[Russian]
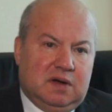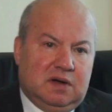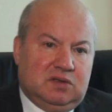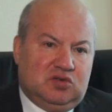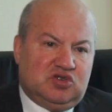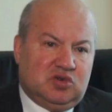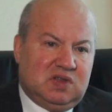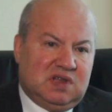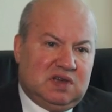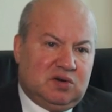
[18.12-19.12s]
Э, то, что
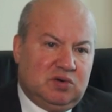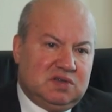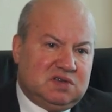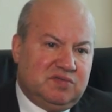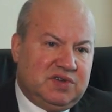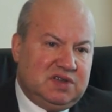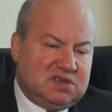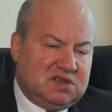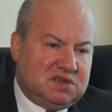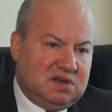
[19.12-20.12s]
она находится в
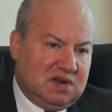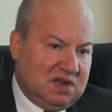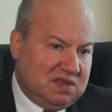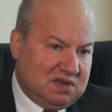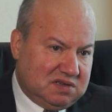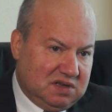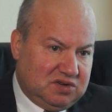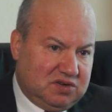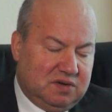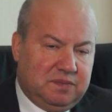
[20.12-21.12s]
кризисе,
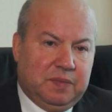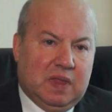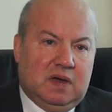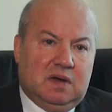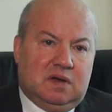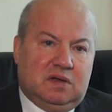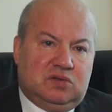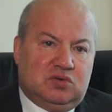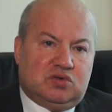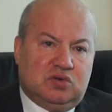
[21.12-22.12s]
однозначно.
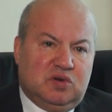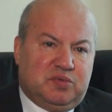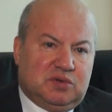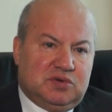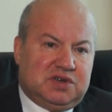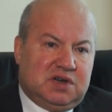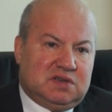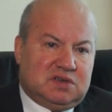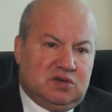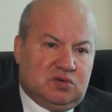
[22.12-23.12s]
То, что не
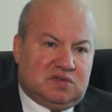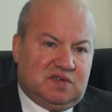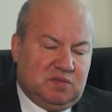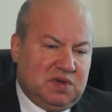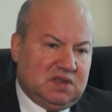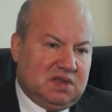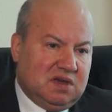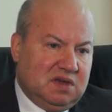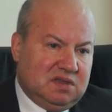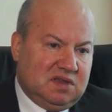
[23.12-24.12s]
получается ее
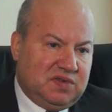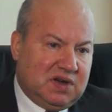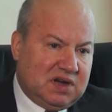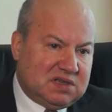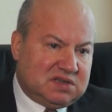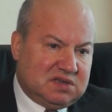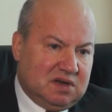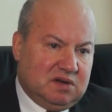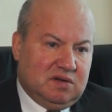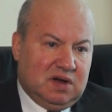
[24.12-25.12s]
современная
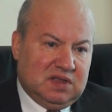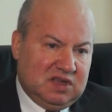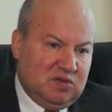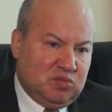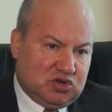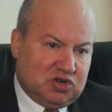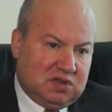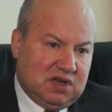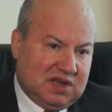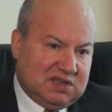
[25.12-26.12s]
идентификация, она не
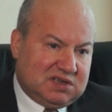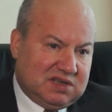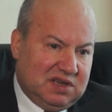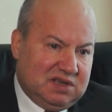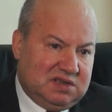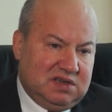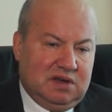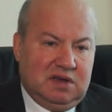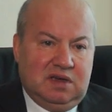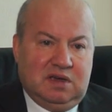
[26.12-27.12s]
может до конца
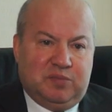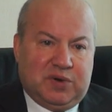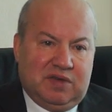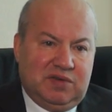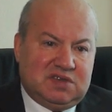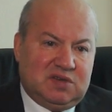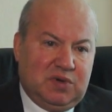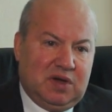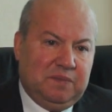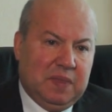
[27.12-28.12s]
найти и проявить
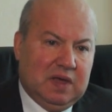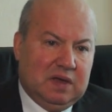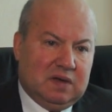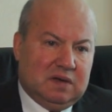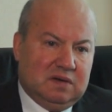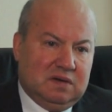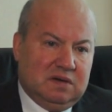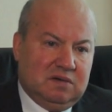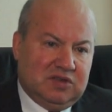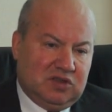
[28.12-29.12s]
себя
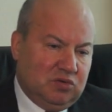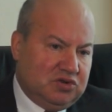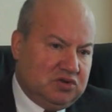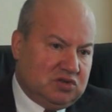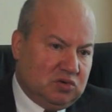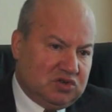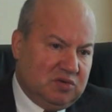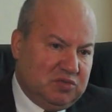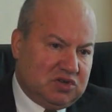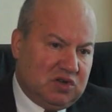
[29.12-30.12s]
э, в этой очень
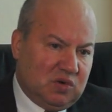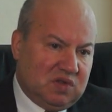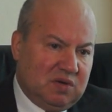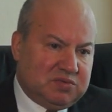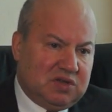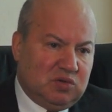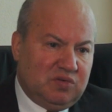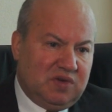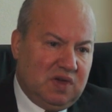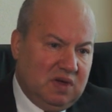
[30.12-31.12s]
сложной международной
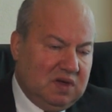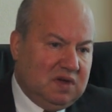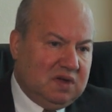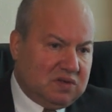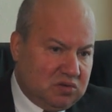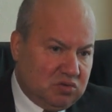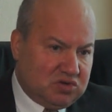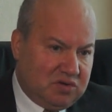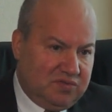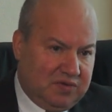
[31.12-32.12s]
обстановке, это
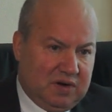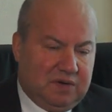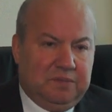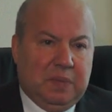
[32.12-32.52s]
тоже факт.